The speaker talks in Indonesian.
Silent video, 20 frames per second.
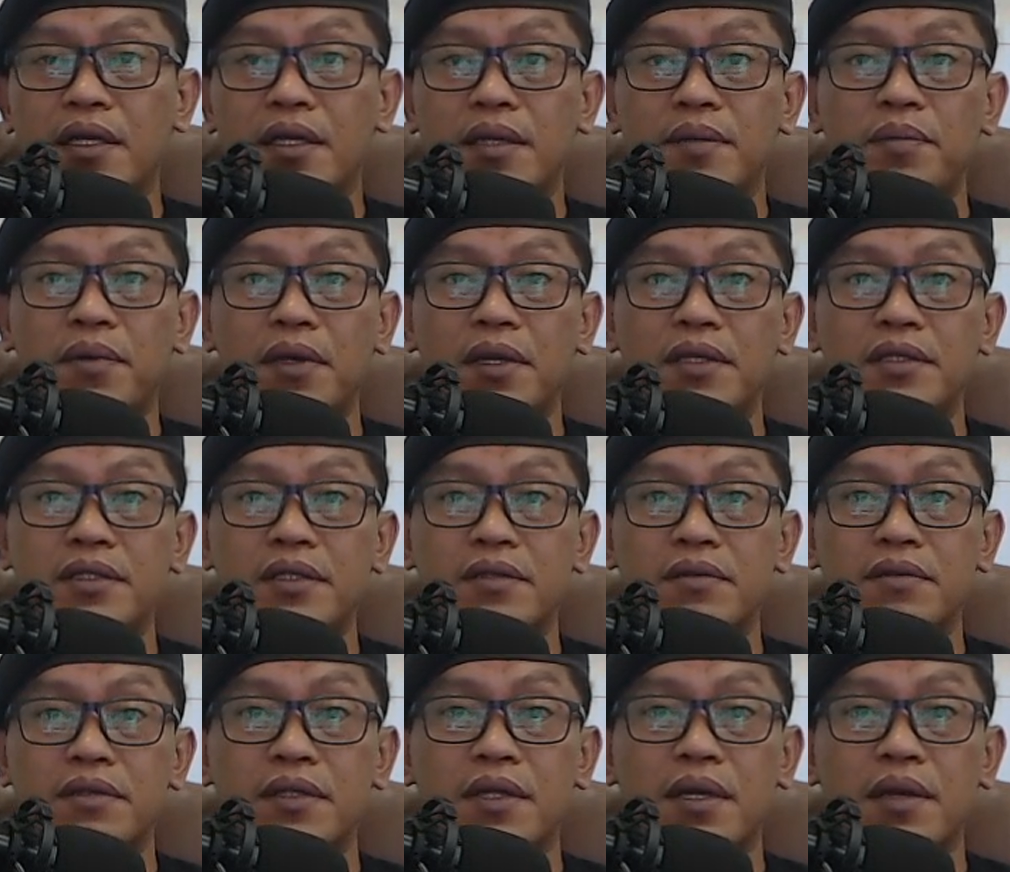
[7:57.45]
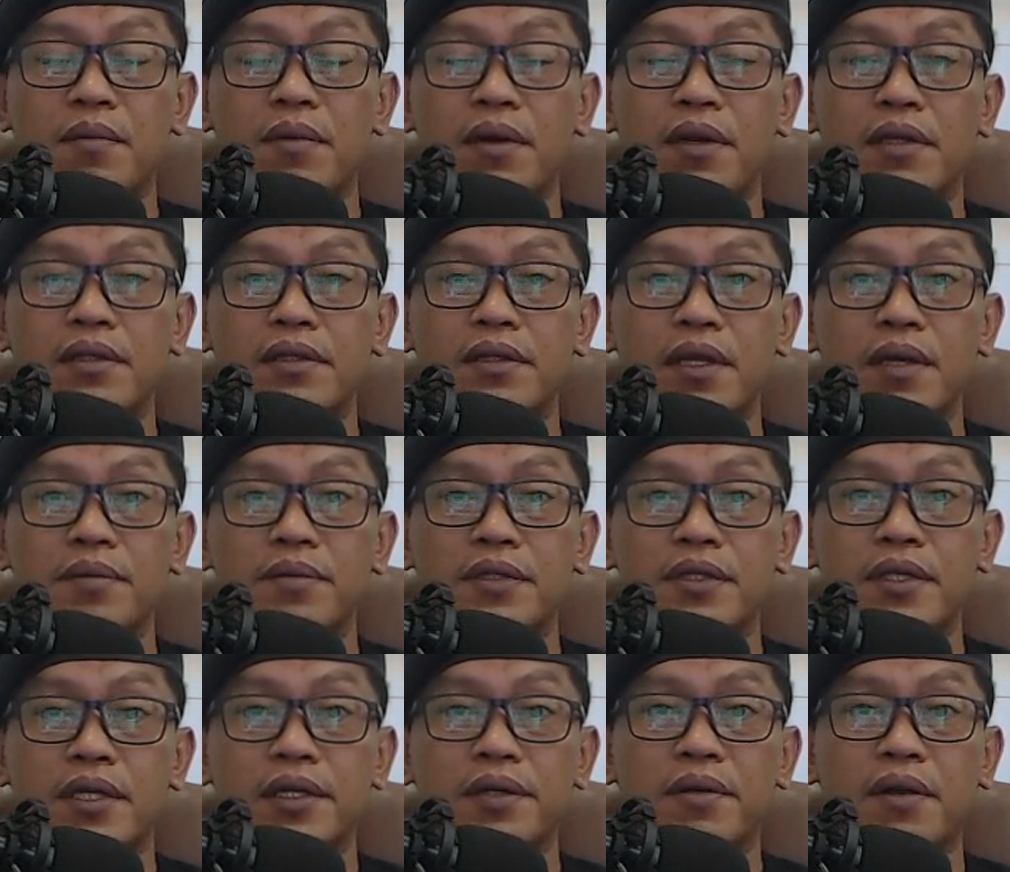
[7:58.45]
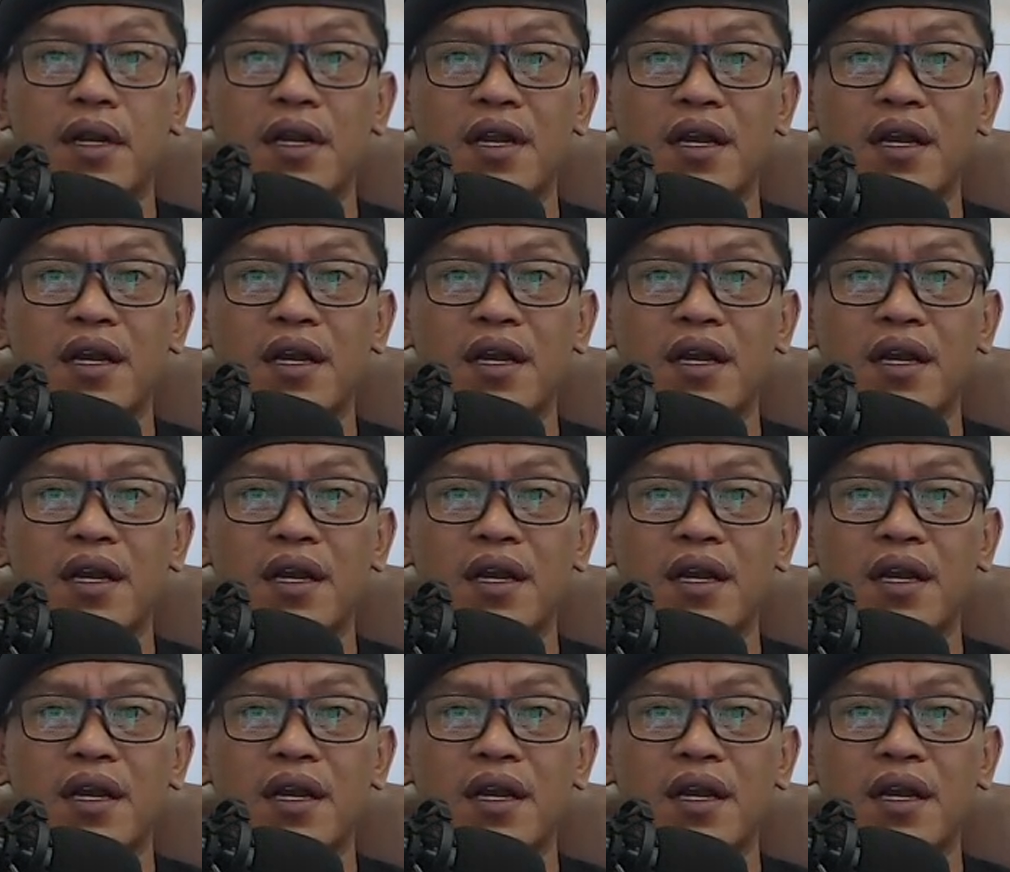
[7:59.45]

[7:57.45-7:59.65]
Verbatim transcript: jadi polisi itu tidak boleh, tidak bisa jadi orang